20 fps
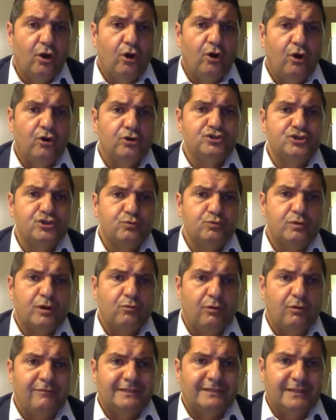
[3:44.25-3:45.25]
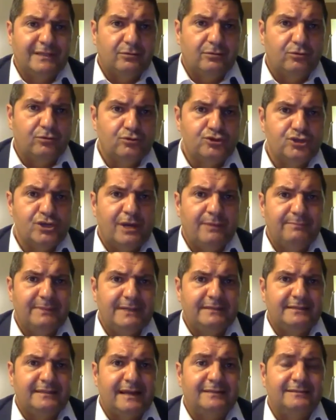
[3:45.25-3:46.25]
oggi una nuova tecnologia
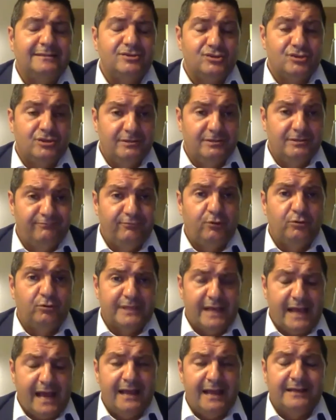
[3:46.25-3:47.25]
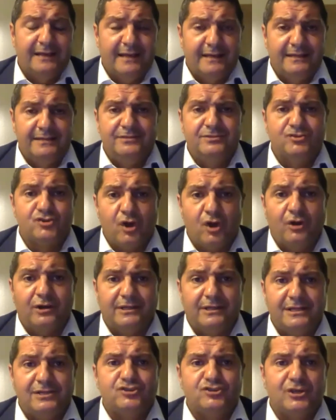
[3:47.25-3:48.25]
abilitante si diffonde anche in
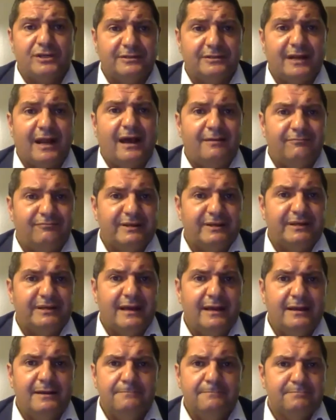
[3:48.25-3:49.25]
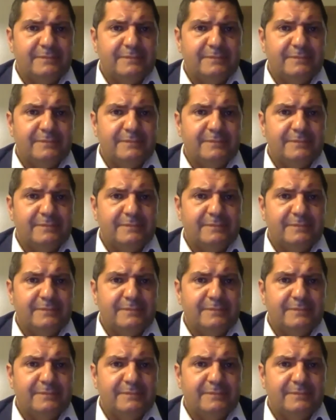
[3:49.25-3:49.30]
zone del Centrafrica,